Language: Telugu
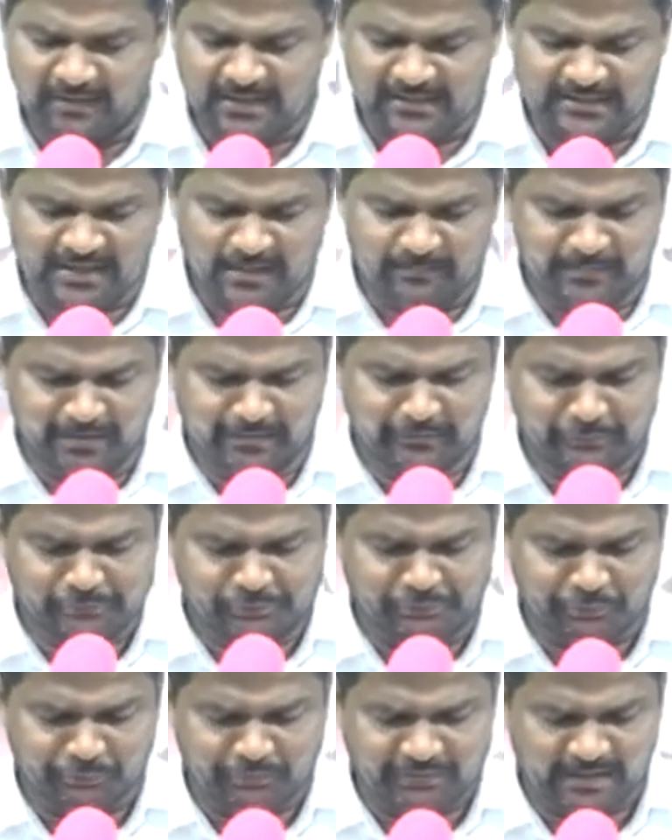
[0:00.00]
వెళ్దాం
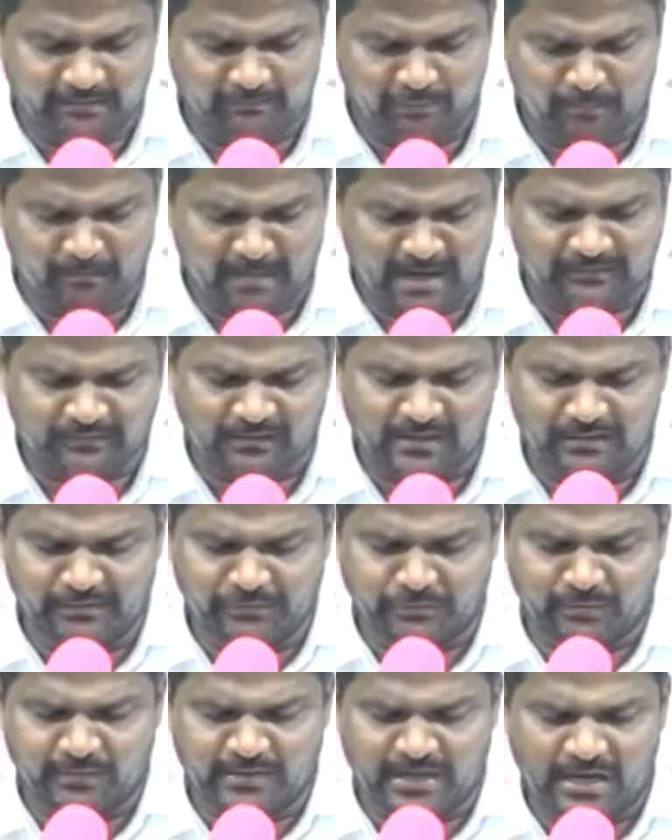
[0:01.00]
ఈరోజు దేవుడు
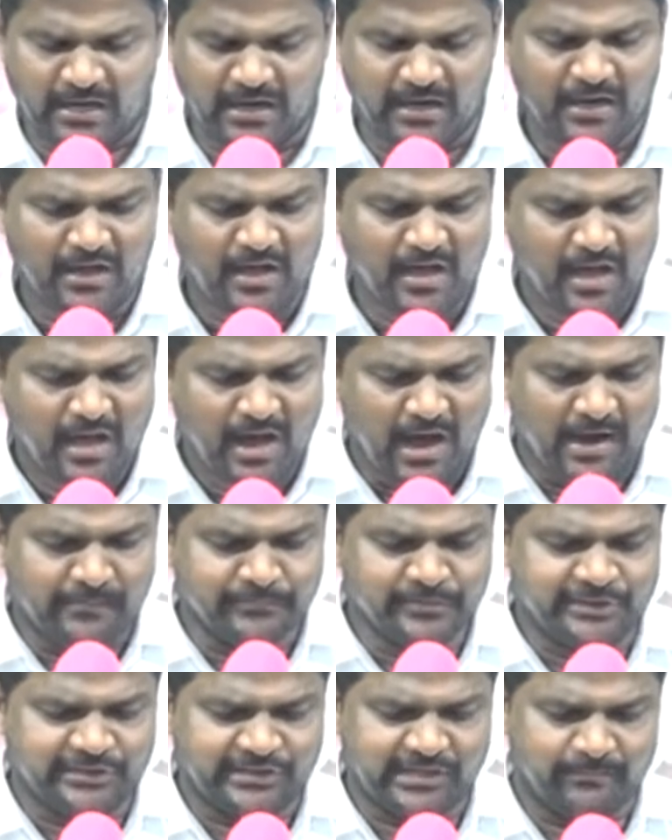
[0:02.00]
మాట్లాడుతున్న
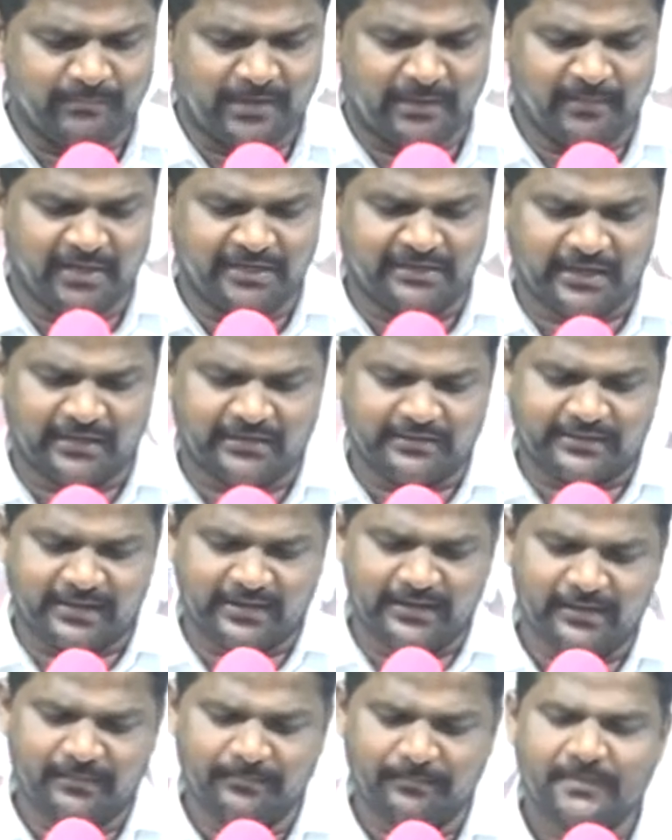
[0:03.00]
అంశం ఏమిటంటే
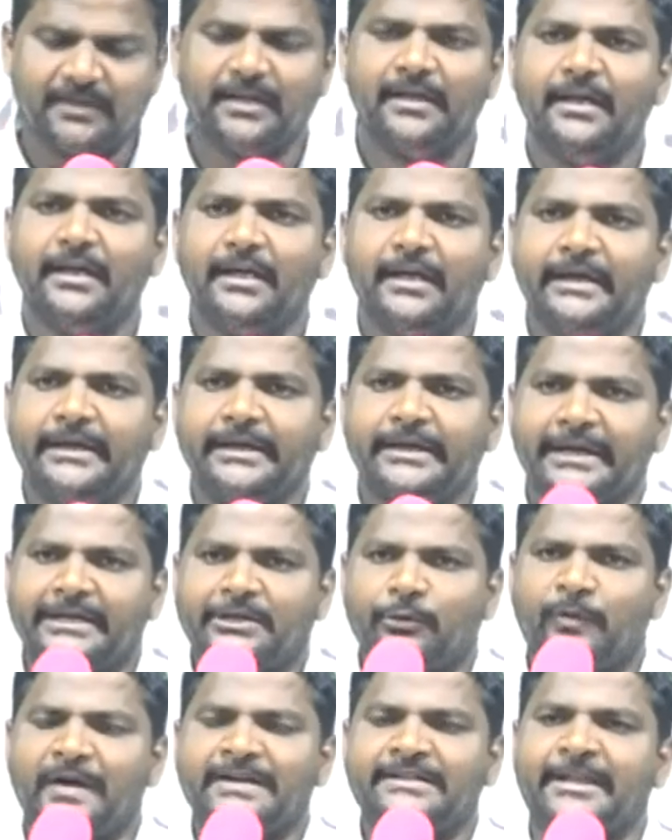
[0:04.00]

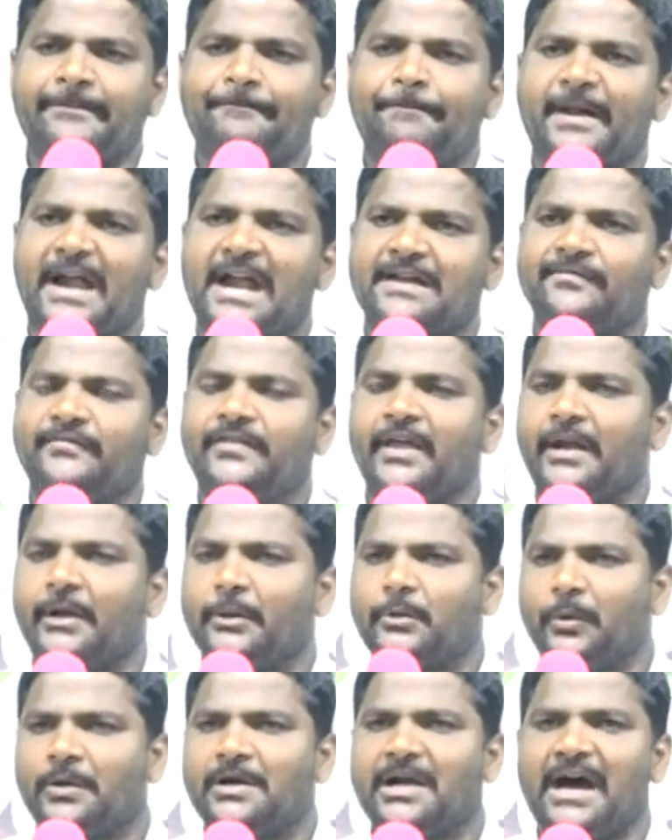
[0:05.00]
ఎటువంటి
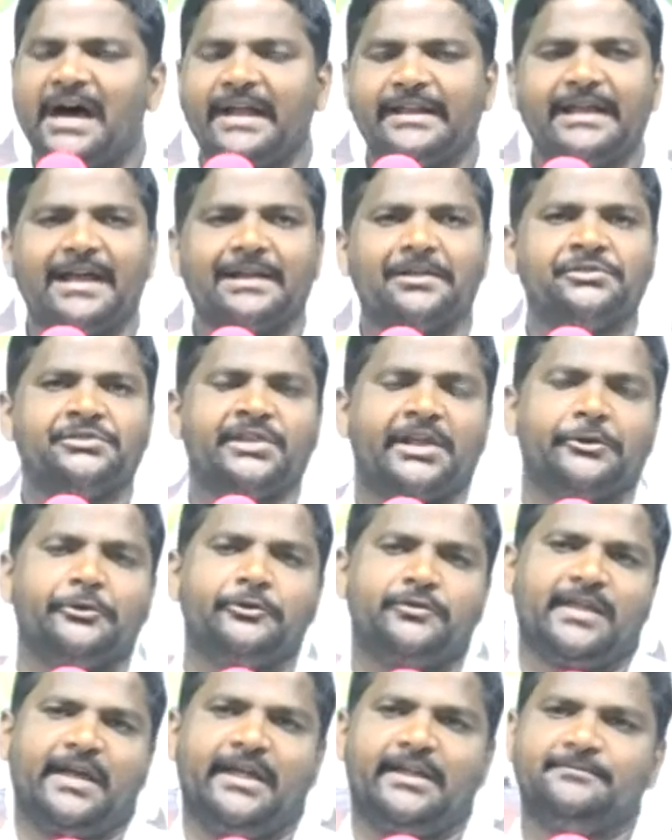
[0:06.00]
ప్రార్థనకు కార్యాలు
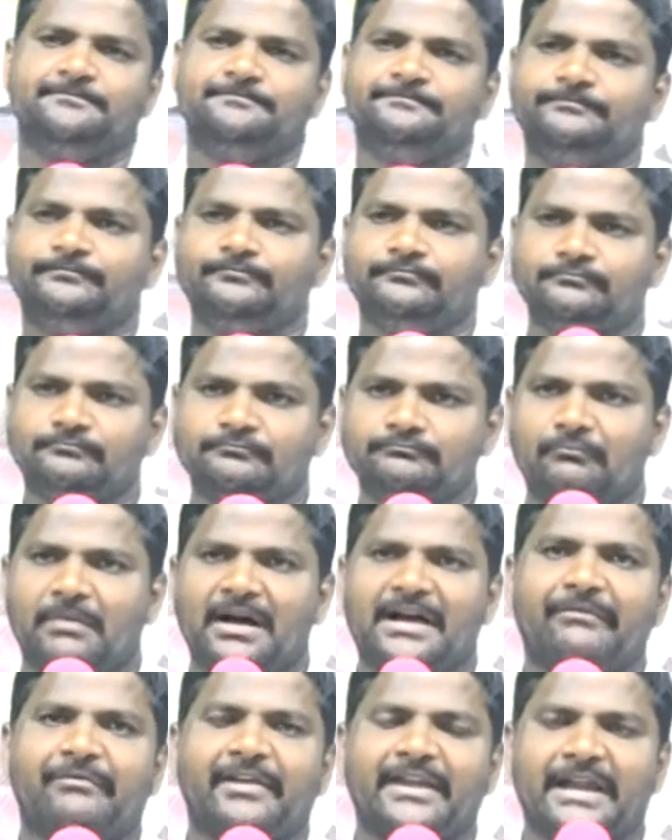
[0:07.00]
జరుగుతాయి
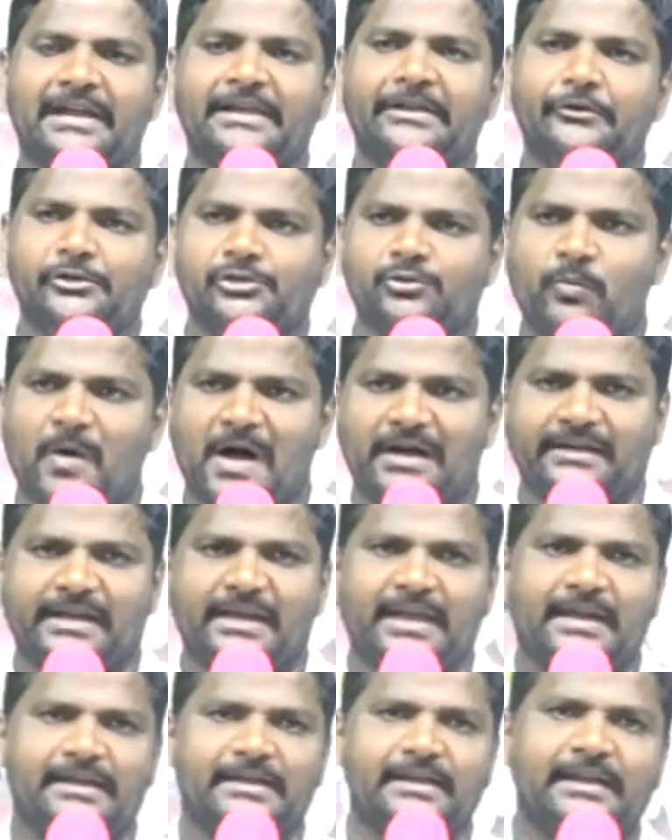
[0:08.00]
బాగా వినాలి ఈరోజు
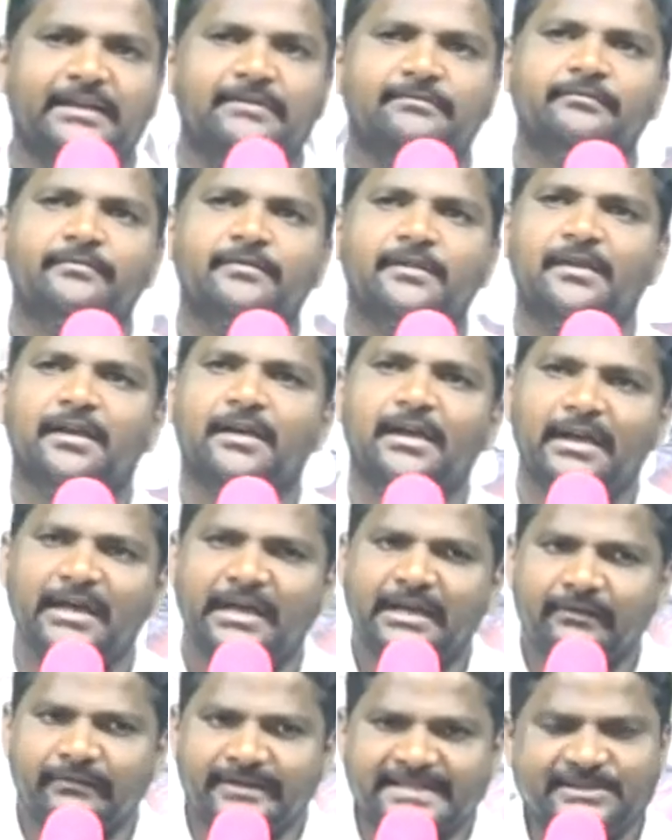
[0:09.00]
వాక్యాన్ని
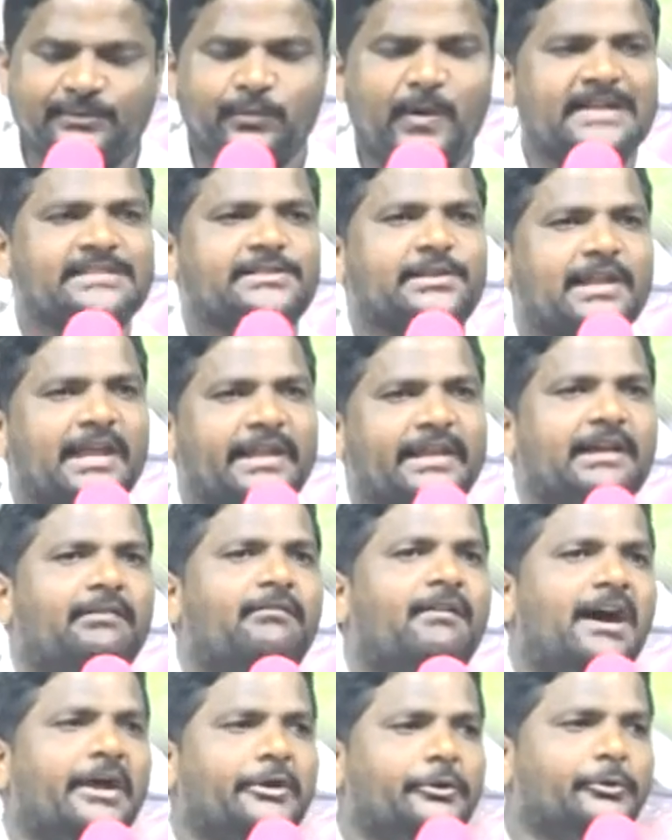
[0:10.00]
విశ్వాసులైన
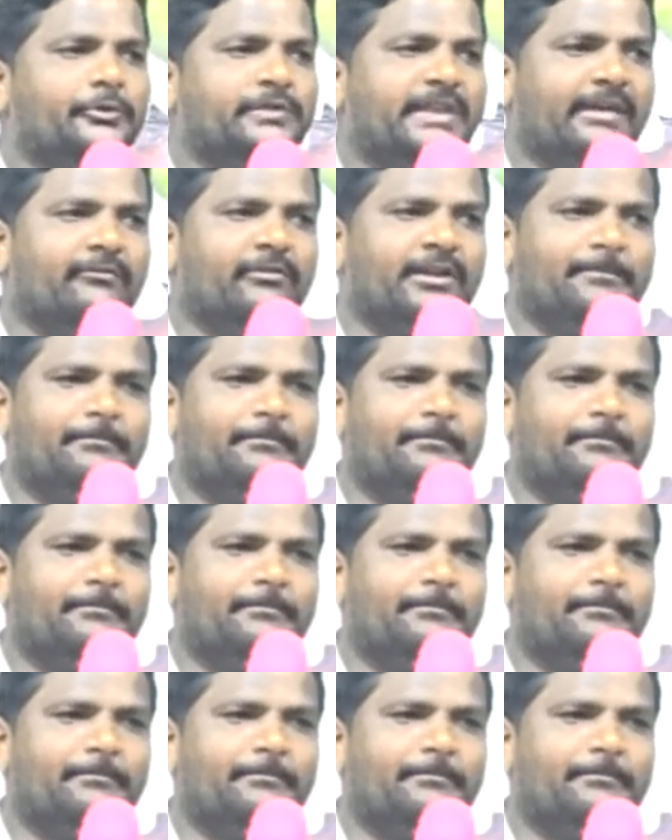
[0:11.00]
వారు దేవుని